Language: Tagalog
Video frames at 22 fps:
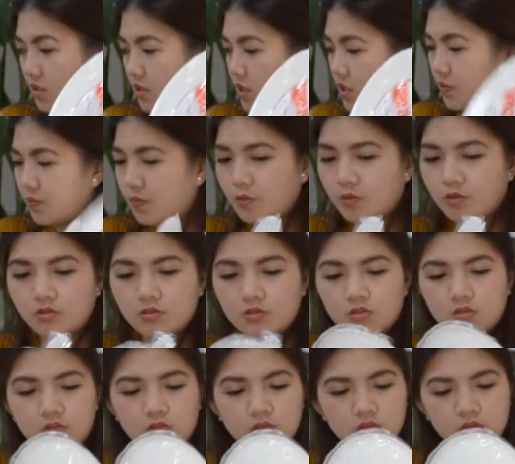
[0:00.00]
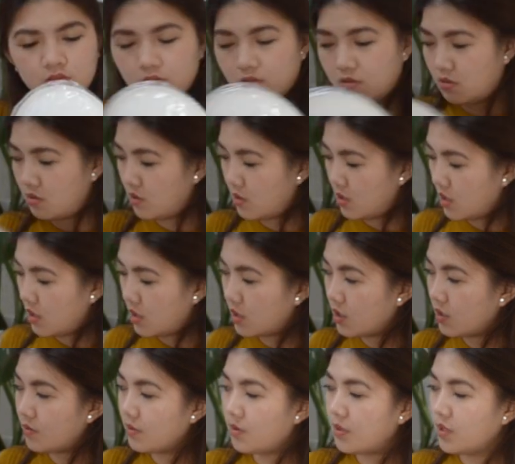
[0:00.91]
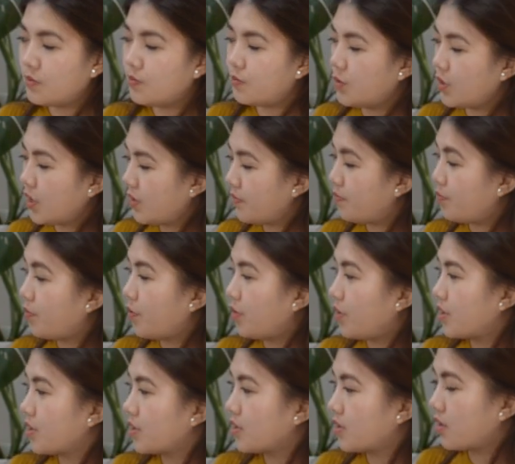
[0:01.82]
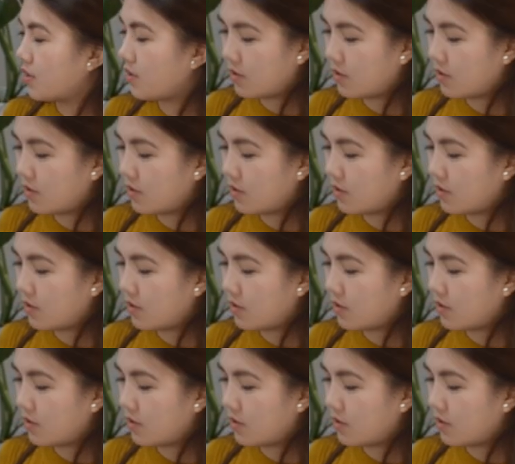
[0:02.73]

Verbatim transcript: spoon. Spoon and fork.